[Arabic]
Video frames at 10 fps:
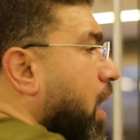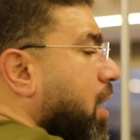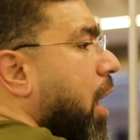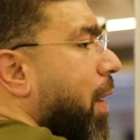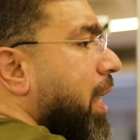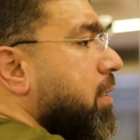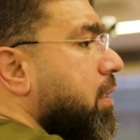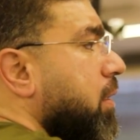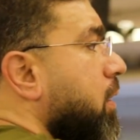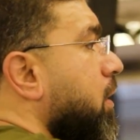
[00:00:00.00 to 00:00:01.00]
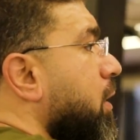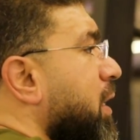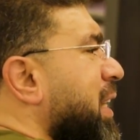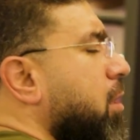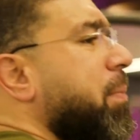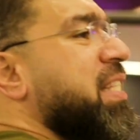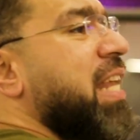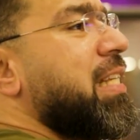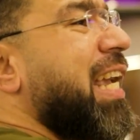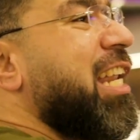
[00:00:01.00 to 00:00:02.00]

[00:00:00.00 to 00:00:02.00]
حركه واحده طب ازاي اذا